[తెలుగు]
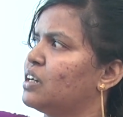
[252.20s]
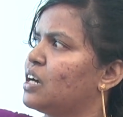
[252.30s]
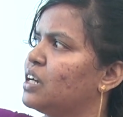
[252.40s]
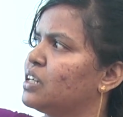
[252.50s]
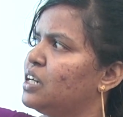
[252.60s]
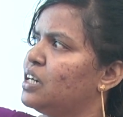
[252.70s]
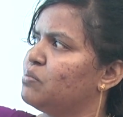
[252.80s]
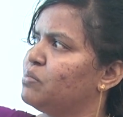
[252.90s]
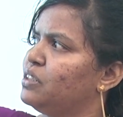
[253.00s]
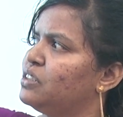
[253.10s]
కాకినాడ
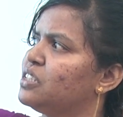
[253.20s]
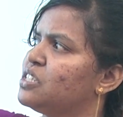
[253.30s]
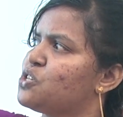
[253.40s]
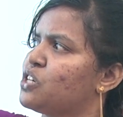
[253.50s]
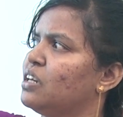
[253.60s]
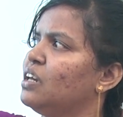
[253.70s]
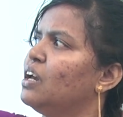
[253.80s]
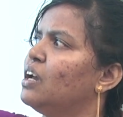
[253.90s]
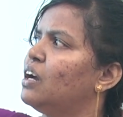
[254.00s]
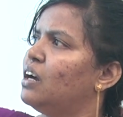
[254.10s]
మీద నుంచి
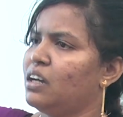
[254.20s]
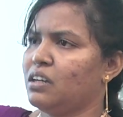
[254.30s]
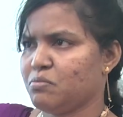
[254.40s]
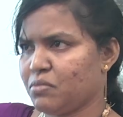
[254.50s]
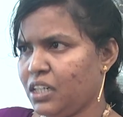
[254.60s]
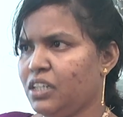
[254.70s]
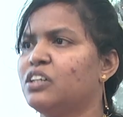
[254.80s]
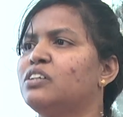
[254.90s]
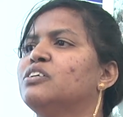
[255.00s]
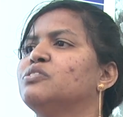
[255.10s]
uh, మళ్ళీ
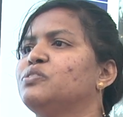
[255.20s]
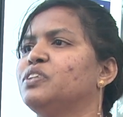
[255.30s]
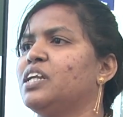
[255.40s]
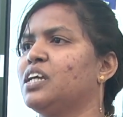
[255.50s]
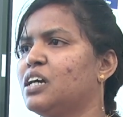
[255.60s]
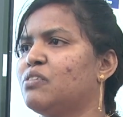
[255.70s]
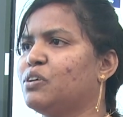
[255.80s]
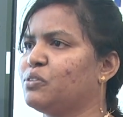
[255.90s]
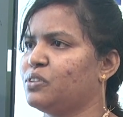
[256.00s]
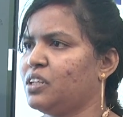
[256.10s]
టర్న్ అవుతుంది రికర్వ్
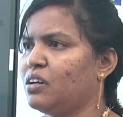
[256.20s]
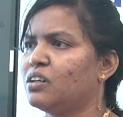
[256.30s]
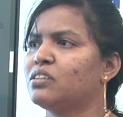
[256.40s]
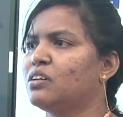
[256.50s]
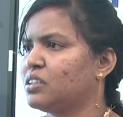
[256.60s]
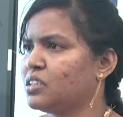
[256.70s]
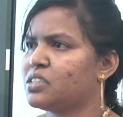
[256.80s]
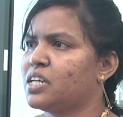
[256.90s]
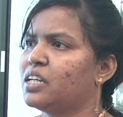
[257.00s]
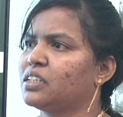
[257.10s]
అవుతుంది నార్త్ నార్త్
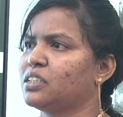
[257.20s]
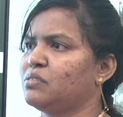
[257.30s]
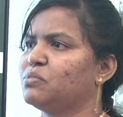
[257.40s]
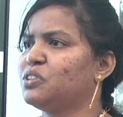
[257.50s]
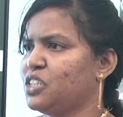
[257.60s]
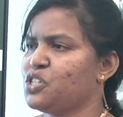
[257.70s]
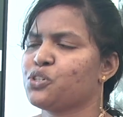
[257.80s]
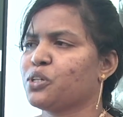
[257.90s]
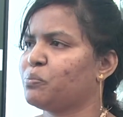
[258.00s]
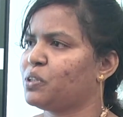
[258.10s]
ఈస్ట్ డైరెక్షన్ ముందు నుంచి
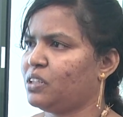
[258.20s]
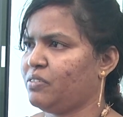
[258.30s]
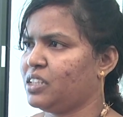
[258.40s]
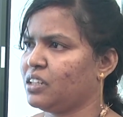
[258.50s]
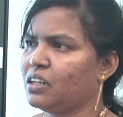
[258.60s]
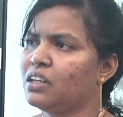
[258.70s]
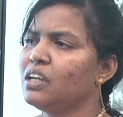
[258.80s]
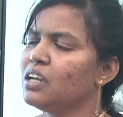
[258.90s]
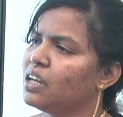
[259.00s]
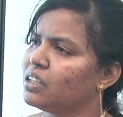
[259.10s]
చెప్తున్న విధంగానే
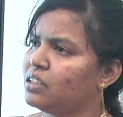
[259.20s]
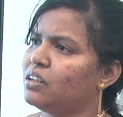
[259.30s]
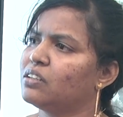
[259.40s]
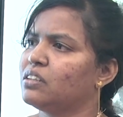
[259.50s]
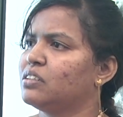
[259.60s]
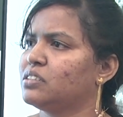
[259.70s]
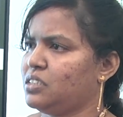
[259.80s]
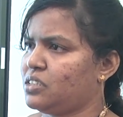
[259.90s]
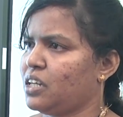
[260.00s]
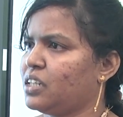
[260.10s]
ఇది నార్త్ నార్త్
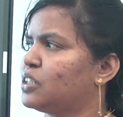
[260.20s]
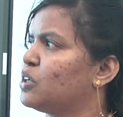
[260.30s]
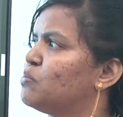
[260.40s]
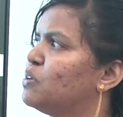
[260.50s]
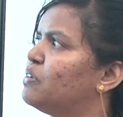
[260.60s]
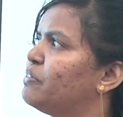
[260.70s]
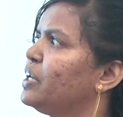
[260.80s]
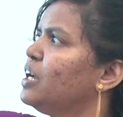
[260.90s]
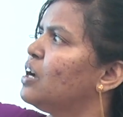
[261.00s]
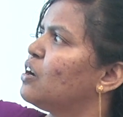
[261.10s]
ఈస్ట్ డైరెక్షన్లో మూవ్
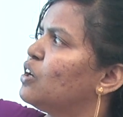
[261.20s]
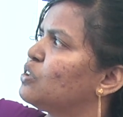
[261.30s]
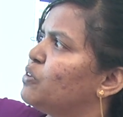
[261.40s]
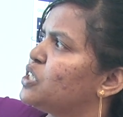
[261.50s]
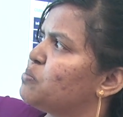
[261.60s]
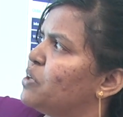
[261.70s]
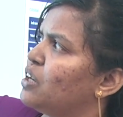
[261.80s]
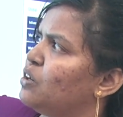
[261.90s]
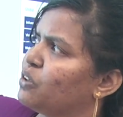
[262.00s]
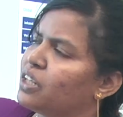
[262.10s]
అవి నార్త్ వెస్ట్
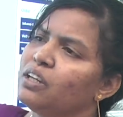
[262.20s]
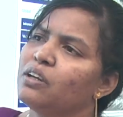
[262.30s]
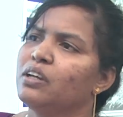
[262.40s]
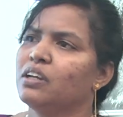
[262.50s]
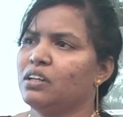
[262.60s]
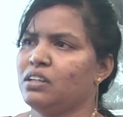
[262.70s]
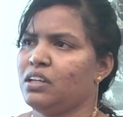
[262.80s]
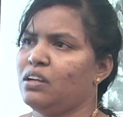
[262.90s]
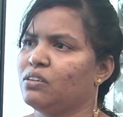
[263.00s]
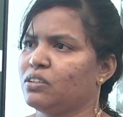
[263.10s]
బేలోకి
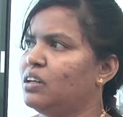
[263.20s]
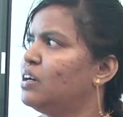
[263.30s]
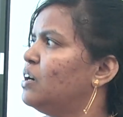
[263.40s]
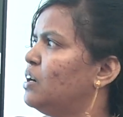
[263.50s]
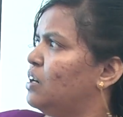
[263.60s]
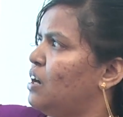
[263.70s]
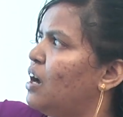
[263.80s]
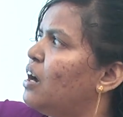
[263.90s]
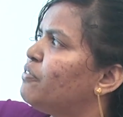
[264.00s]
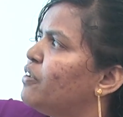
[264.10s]
అలాంగ్ ద
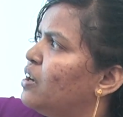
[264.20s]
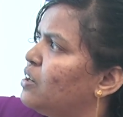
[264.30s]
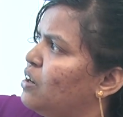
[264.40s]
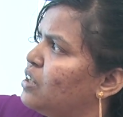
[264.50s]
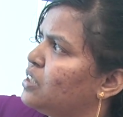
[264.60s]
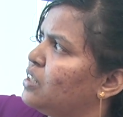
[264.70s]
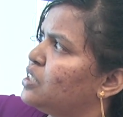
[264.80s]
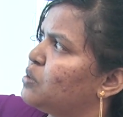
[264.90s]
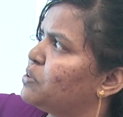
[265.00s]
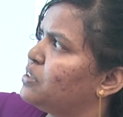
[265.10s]
ఆఫ్ నార్త్
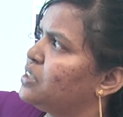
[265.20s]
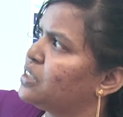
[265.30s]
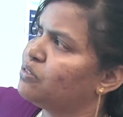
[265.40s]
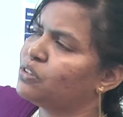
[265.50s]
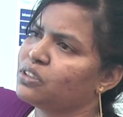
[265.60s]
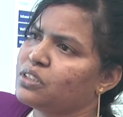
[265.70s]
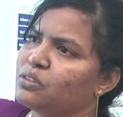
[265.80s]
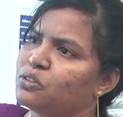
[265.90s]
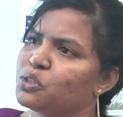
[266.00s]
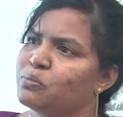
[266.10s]
ఆంధ్రప్రదేశ్ అండ్ ఒడిస్సా
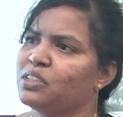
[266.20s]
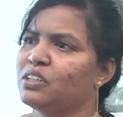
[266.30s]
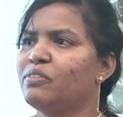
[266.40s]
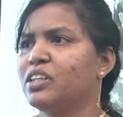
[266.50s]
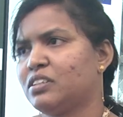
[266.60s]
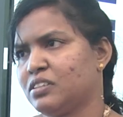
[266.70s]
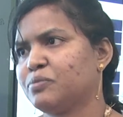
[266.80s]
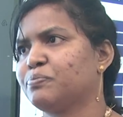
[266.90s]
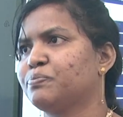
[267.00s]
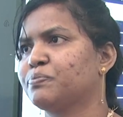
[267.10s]
కోస్ట్ మీదుగా వెళ్తుంది
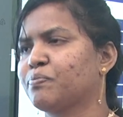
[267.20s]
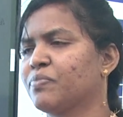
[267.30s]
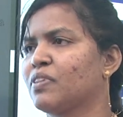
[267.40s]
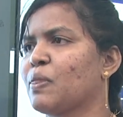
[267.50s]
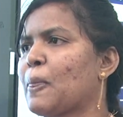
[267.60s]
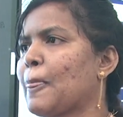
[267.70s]
మొదటి నుంచి చాలా